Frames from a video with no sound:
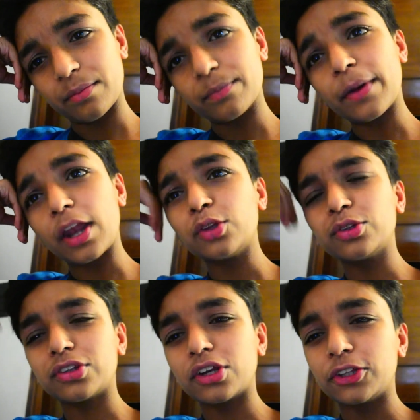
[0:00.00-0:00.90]
पहले तो
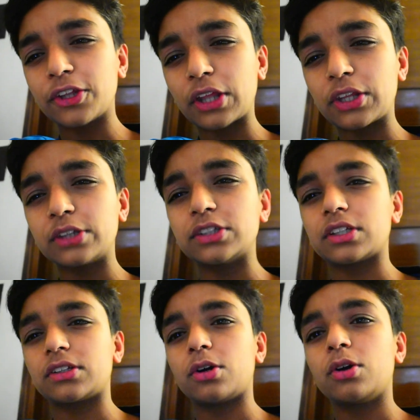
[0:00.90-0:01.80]
इतनी धीरे धीरे
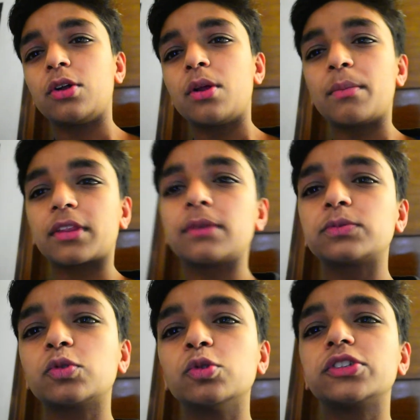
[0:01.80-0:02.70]
जाता था मतलब
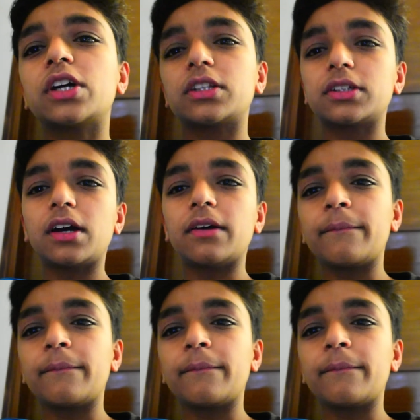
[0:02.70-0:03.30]
स्कूल से आता था